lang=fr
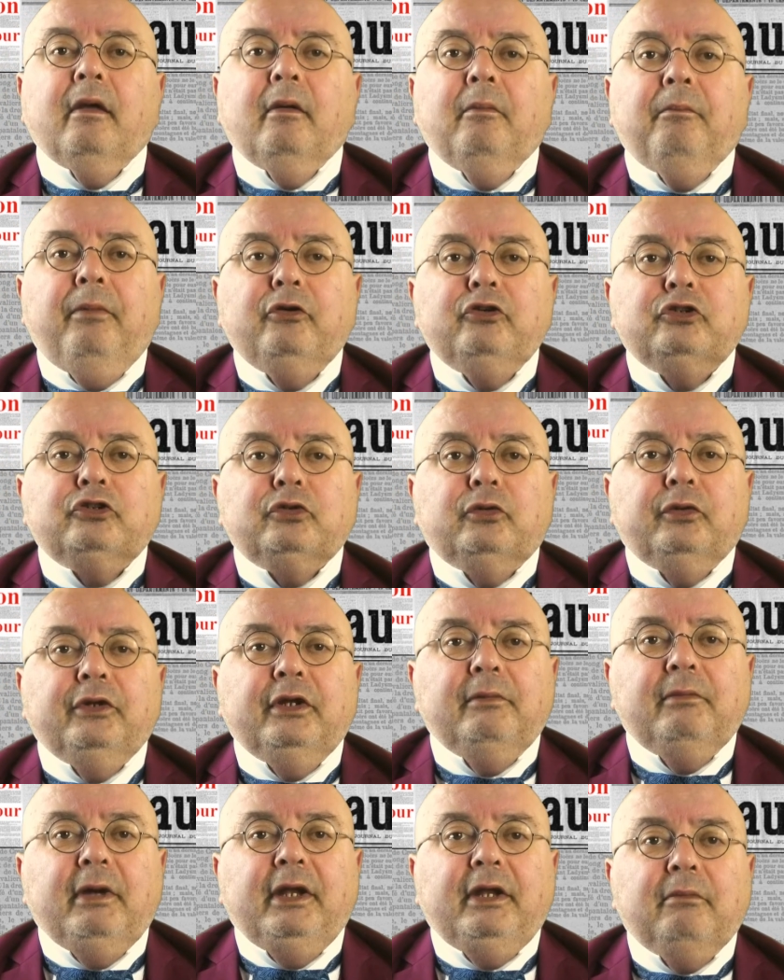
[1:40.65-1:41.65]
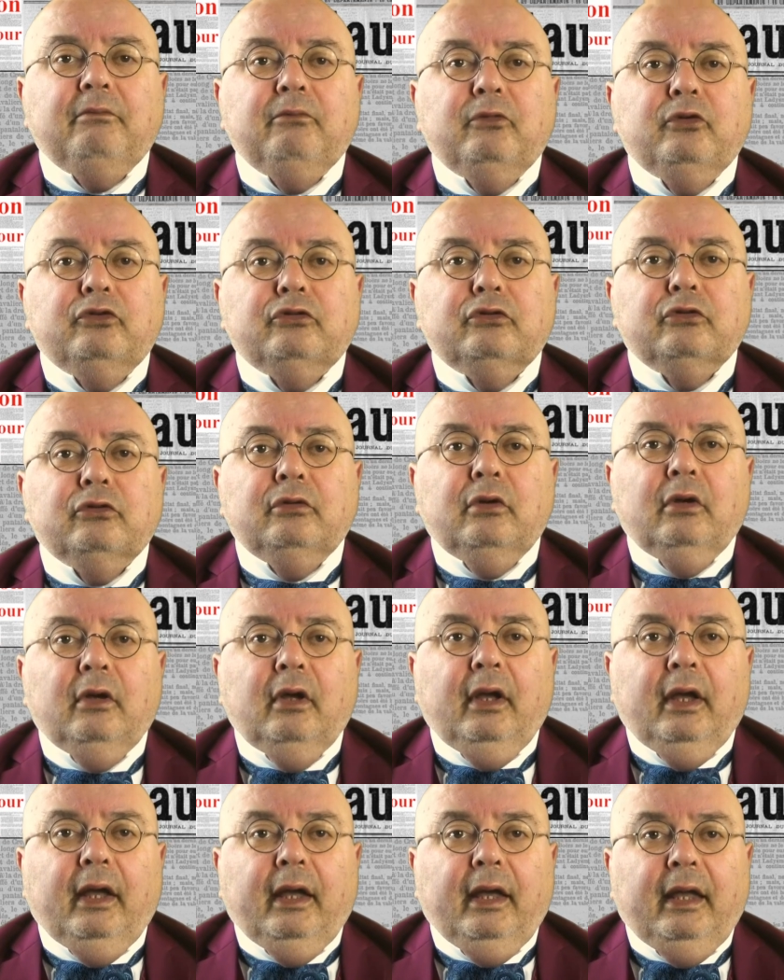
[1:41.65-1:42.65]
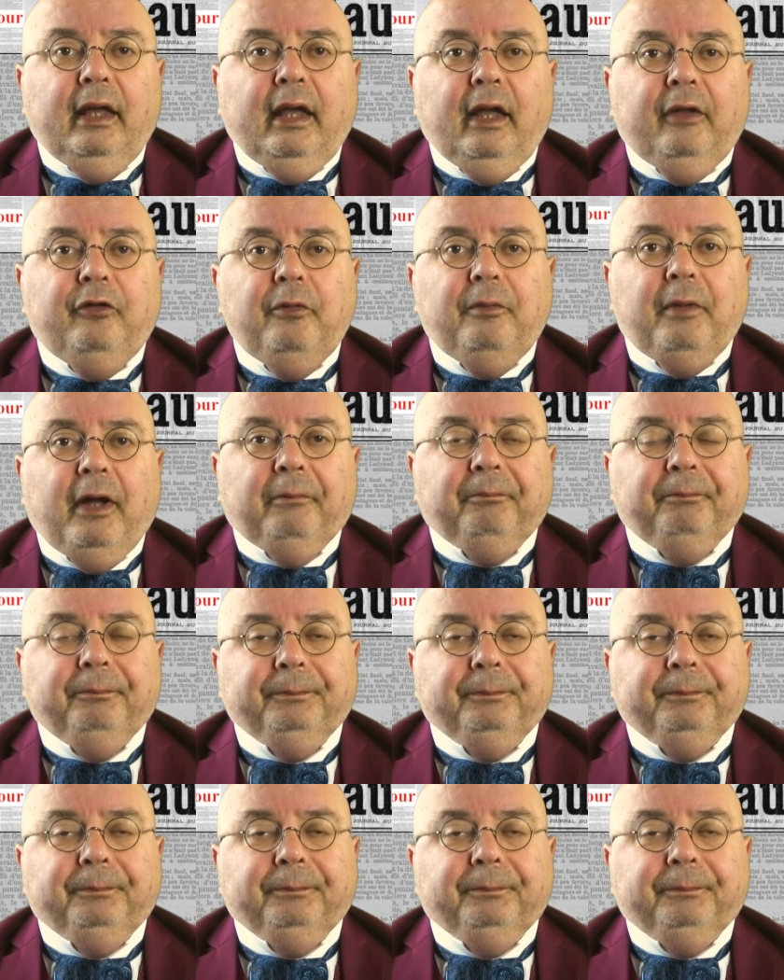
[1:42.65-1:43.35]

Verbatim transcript: Bonne journée, madame, monsieur, et à demain.